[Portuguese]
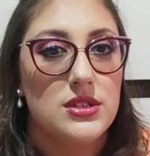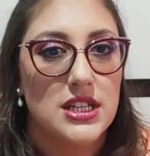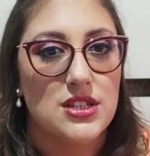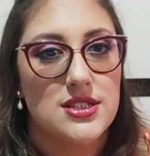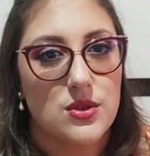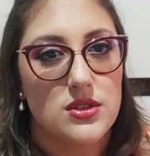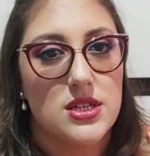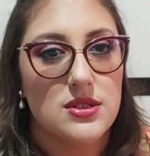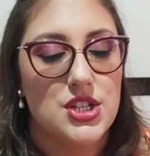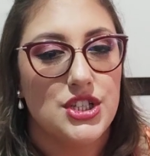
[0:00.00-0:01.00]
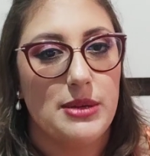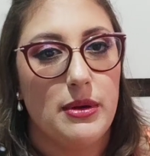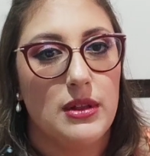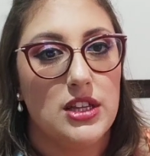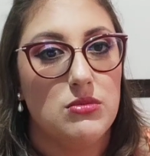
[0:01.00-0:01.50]
consigo, consigo sentir
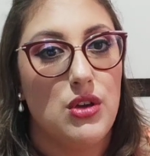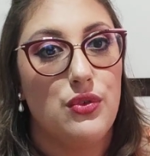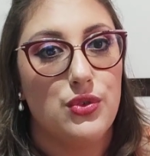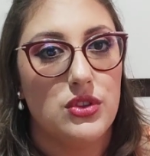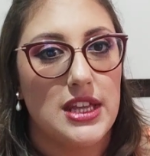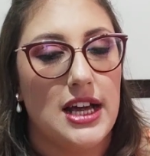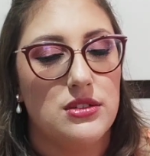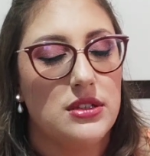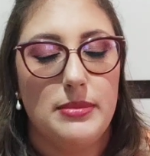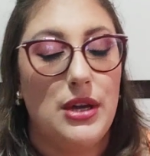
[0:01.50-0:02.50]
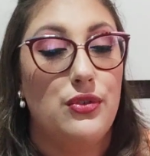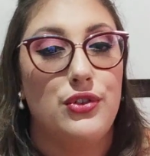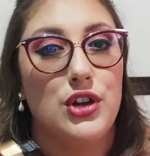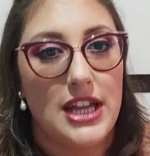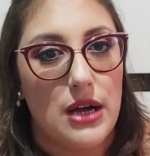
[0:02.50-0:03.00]
também um lado meio frutado, meio
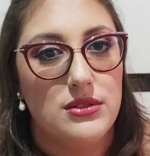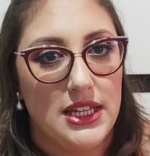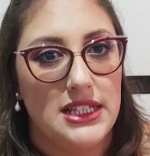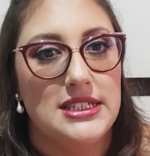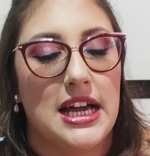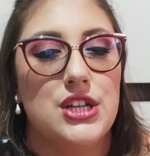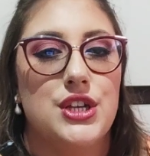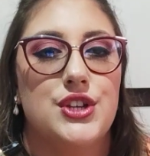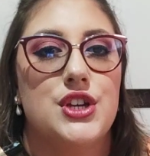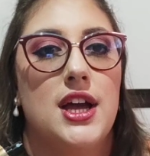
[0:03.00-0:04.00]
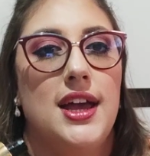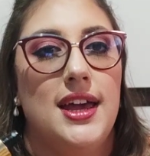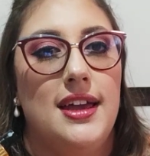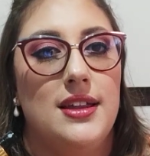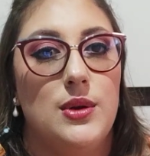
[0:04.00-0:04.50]
floral dele, tá, gente?
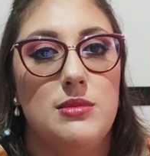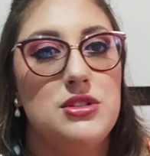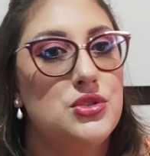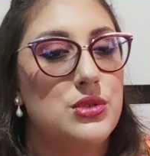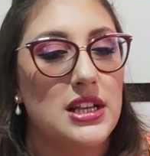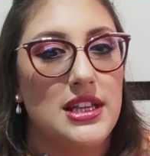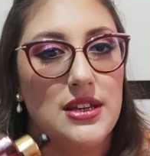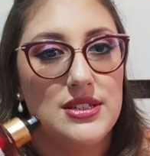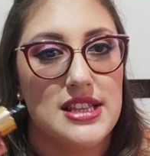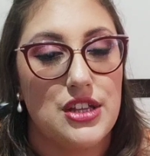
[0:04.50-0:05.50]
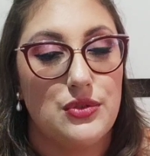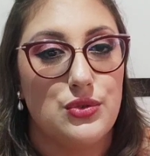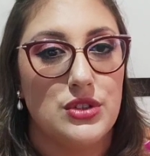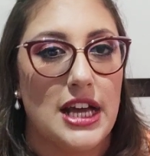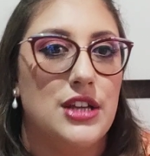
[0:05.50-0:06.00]
É, então ele mistura ali esse lado
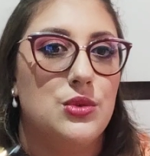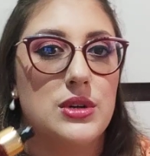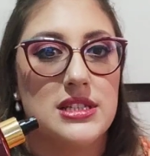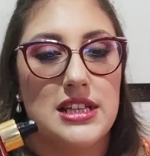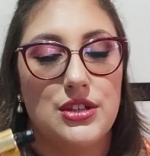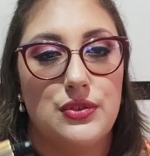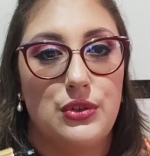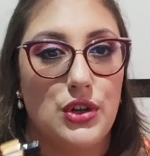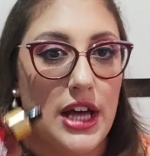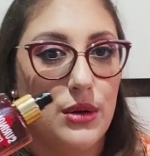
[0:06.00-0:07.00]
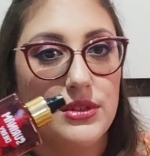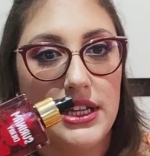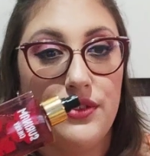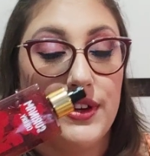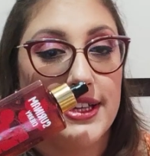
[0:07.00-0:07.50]
frutado com esse lado floral
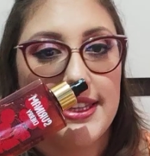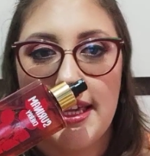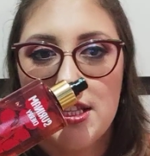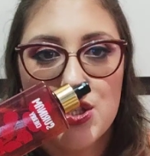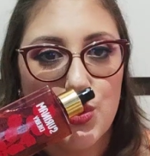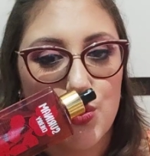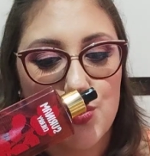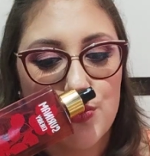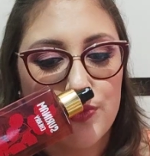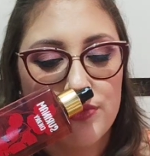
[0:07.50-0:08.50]
dele, fica delicioso.